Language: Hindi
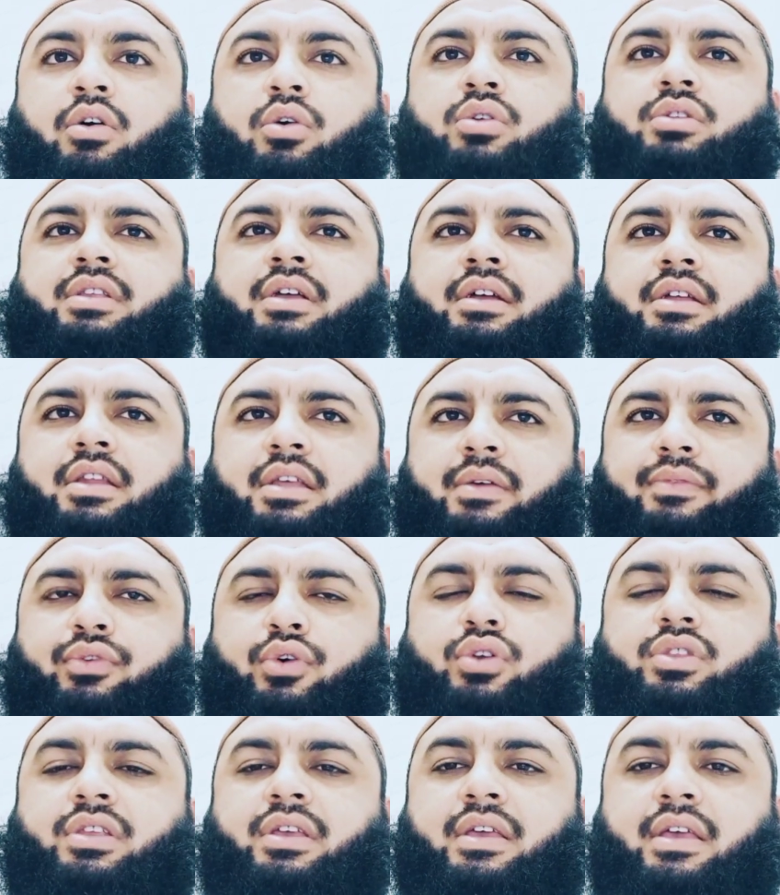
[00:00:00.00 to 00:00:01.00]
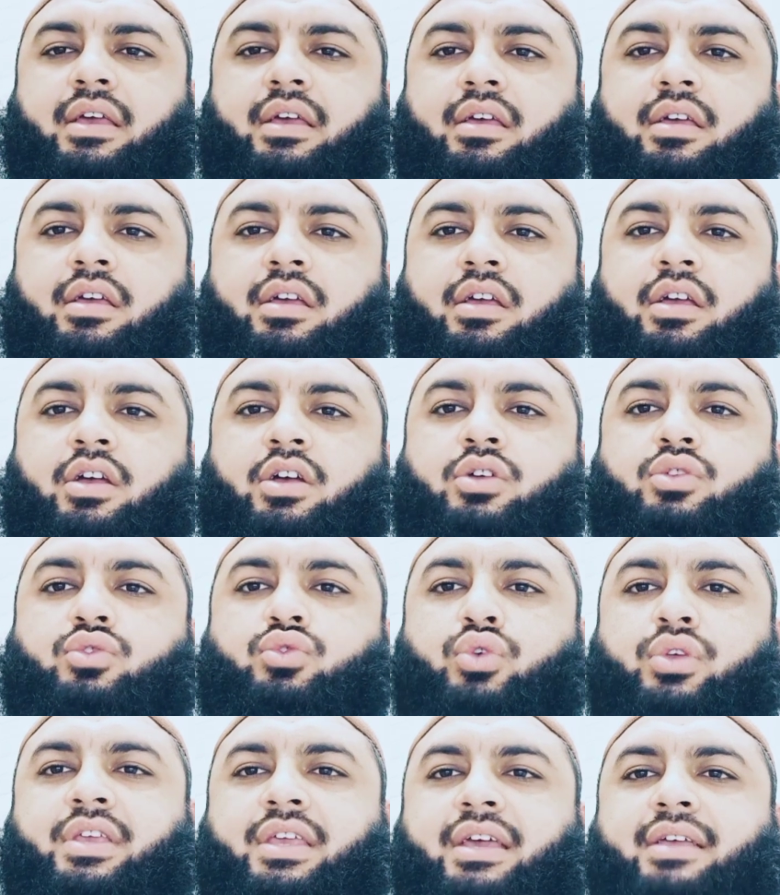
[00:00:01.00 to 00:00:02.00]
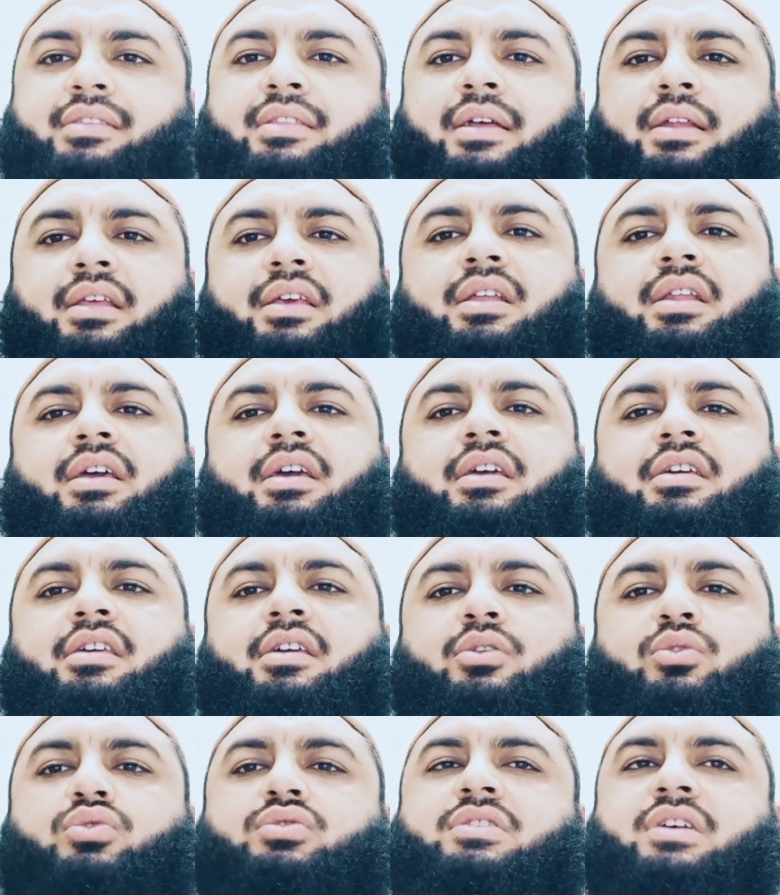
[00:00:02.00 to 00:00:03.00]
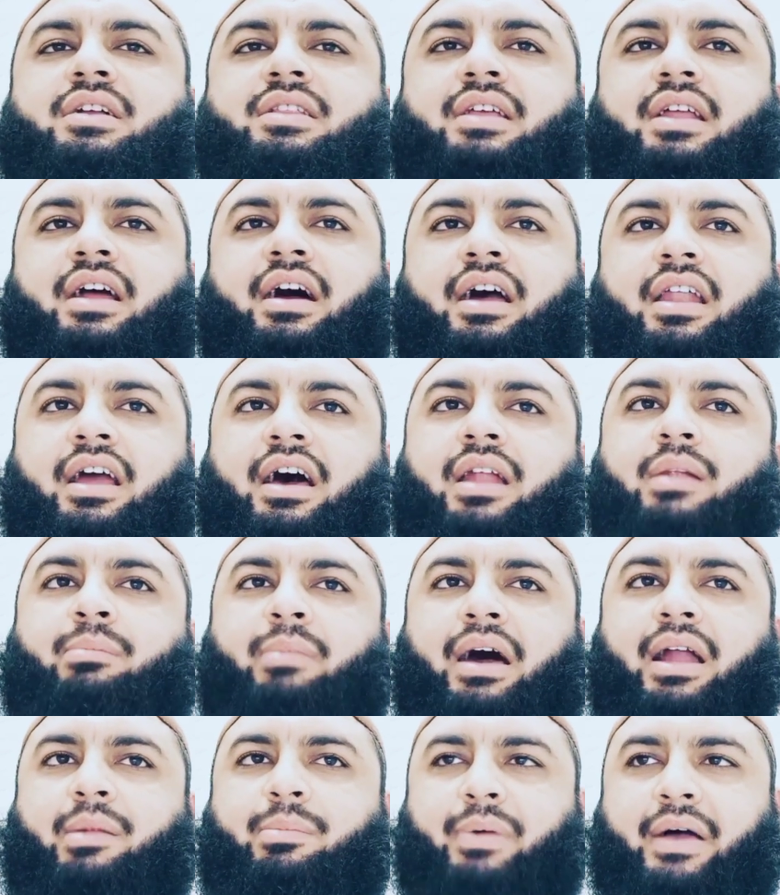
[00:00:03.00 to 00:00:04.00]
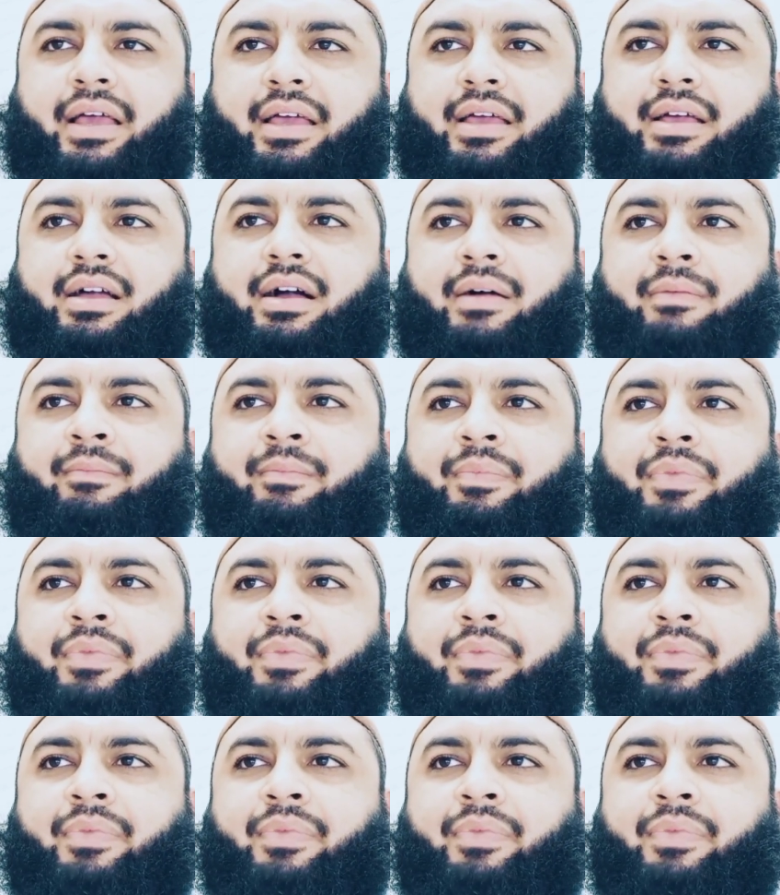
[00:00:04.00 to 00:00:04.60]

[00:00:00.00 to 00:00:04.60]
और तकलीफ़ होती है तो ये दलील है कि उस कदर हलाल माल पाएगा